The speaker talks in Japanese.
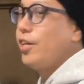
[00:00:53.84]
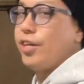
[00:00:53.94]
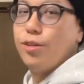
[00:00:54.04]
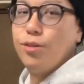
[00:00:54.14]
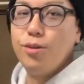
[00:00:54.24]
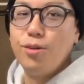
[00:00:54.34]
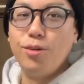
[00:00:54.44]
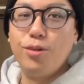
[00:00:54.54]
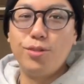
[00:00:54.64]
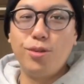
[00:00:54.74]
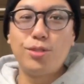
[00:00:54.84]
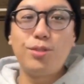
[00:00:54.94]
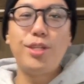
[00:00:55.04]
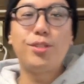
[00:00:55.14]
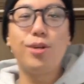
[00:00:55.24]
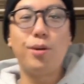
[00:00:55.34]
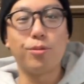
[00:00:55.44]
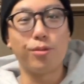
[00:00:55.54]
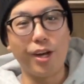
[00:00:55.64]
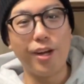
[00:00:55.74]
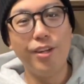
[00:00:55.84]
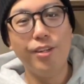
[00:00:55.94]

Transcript: あの、ノースフェイスコラボとか、